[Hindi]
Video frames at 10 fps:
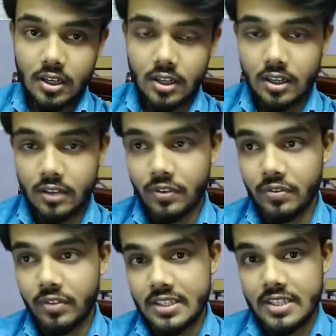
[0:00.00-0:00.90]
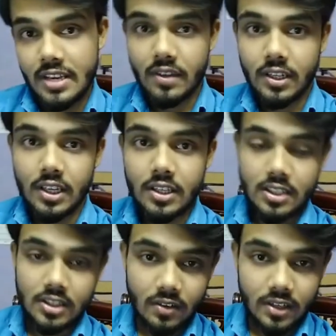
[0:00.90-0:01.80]
फिफ्टी सेवन के
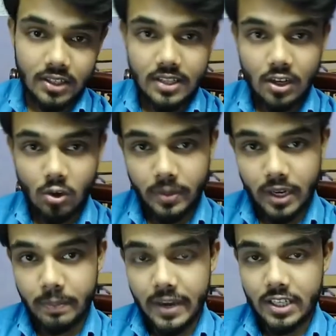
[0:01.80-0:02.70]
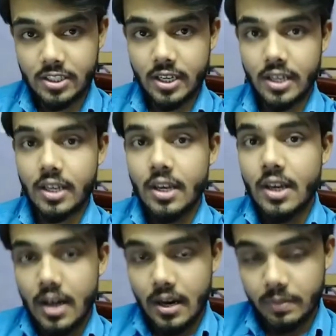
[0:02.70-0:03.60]
संतावन हज़ार रुपये का पैकेज है
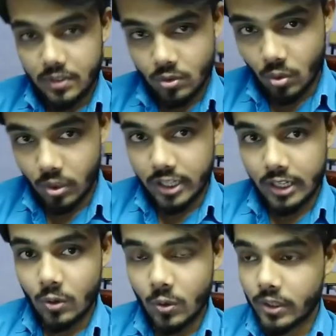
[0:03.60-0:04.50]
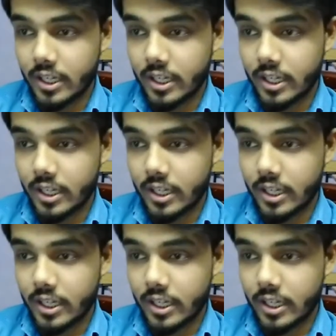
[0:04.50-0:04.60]
आप इसको ले लो ठीक है